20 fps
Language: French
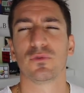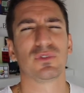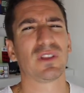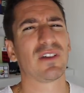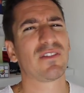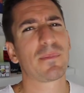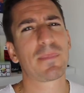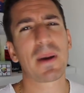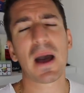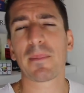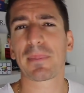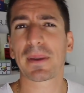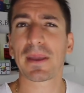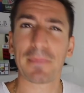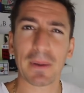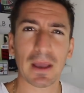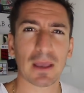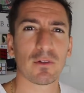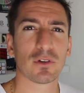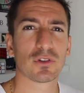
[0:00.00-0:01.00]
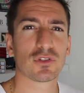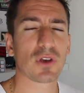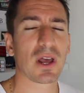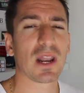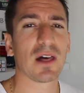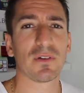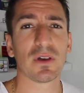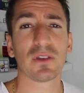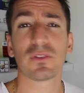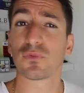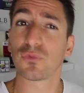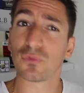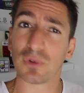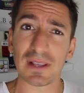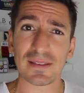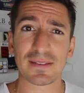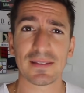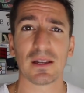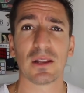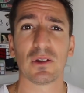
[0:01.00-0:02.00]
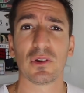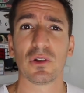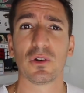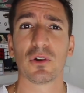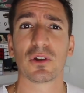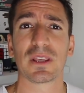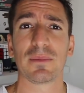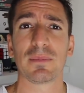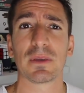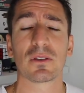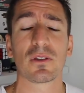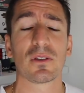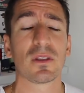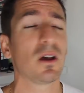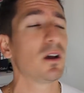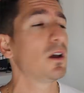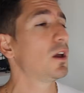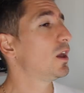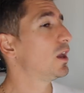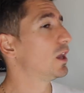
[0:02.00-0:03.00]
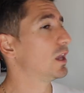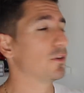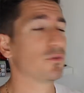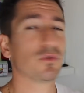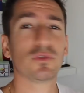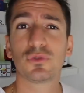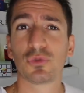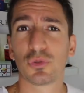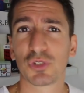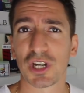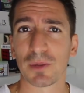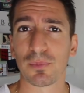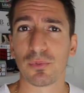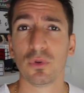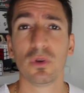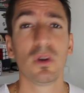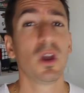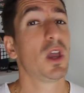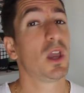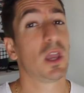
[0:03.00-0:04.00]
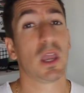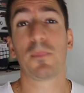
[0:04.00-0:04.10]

Vous n'avez pas à préparer votre jeu à l'avance, vous laissez le, gimmick dedans et vous ne touchez plus.